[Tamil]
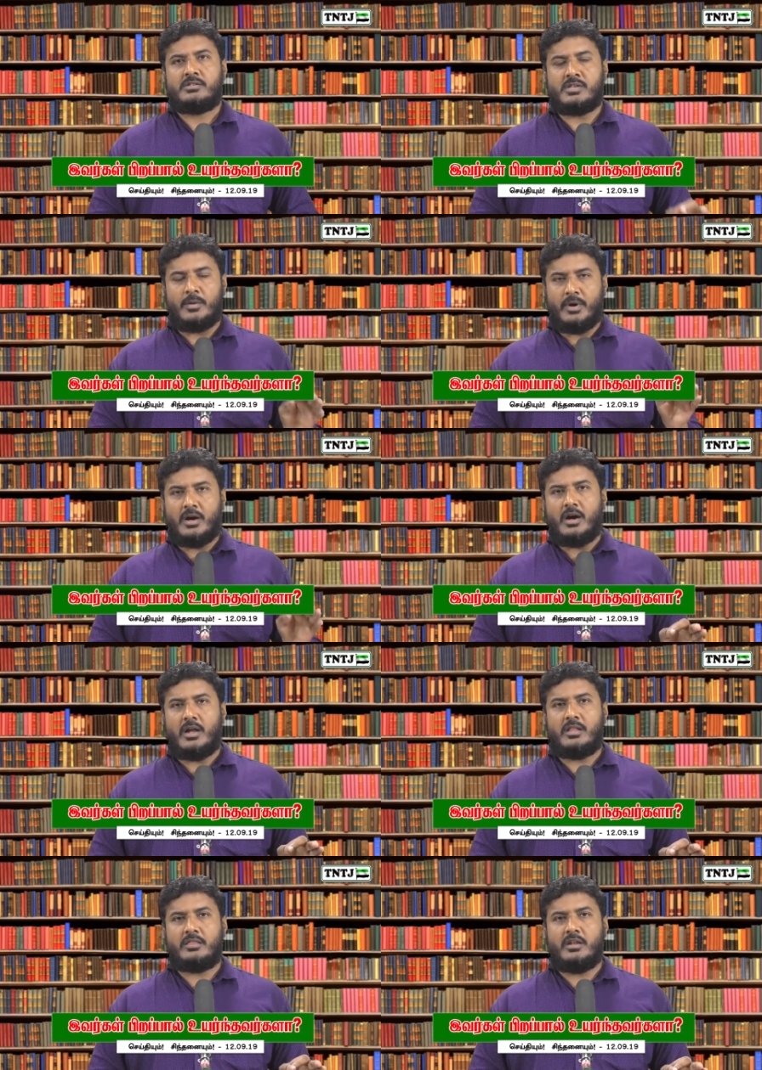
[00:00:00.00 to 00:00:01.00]

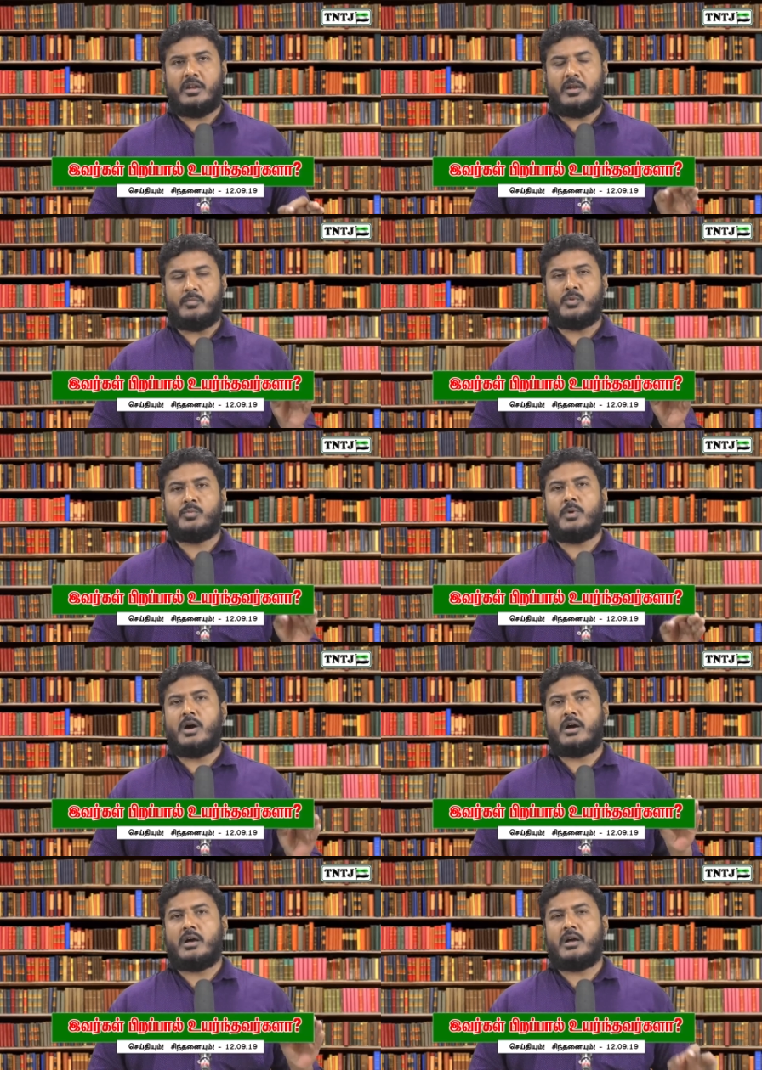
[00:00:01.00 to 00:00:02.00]
சமகாலத்தில் நம்
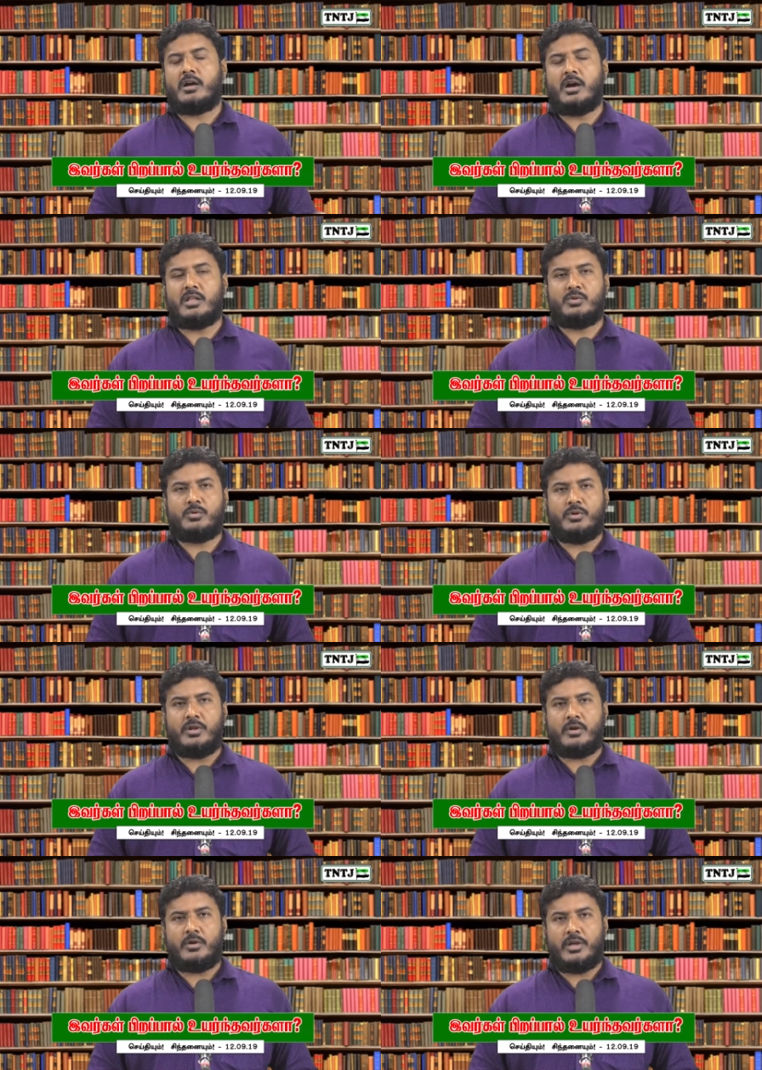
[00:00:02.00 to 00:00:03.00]
முன்பாக காத்து
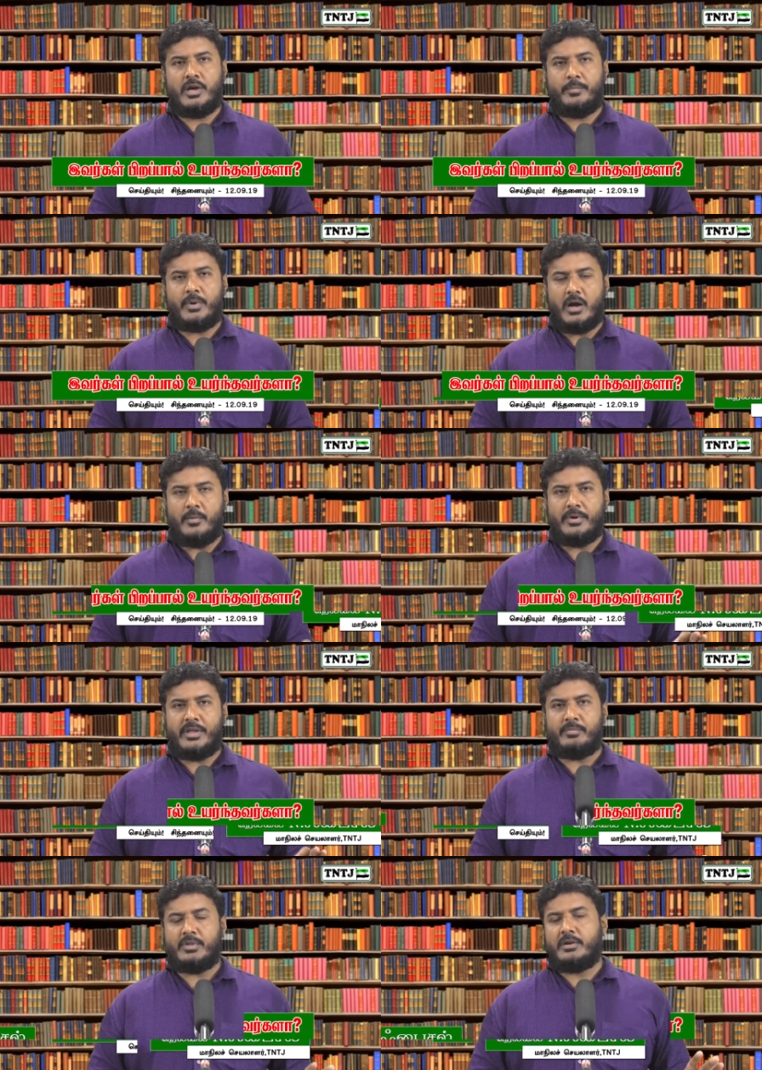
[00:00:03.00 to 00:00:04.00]
பிராமணியம்
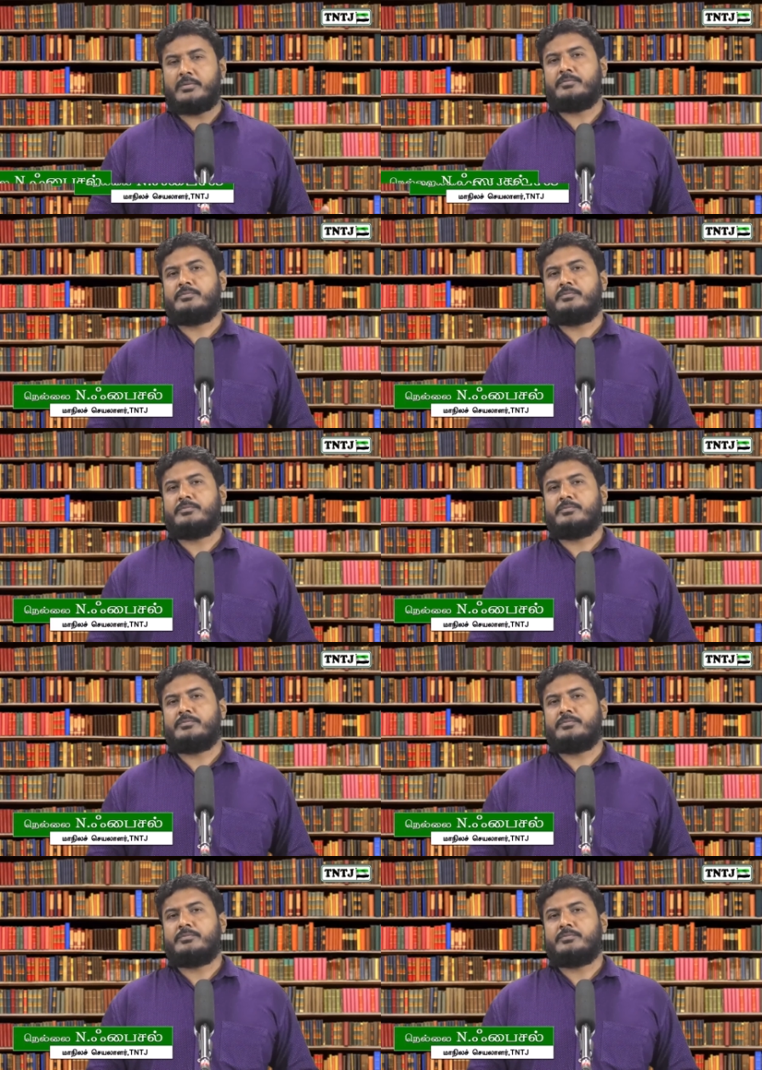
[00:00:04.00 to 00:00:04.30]
பிராமணியம்தான்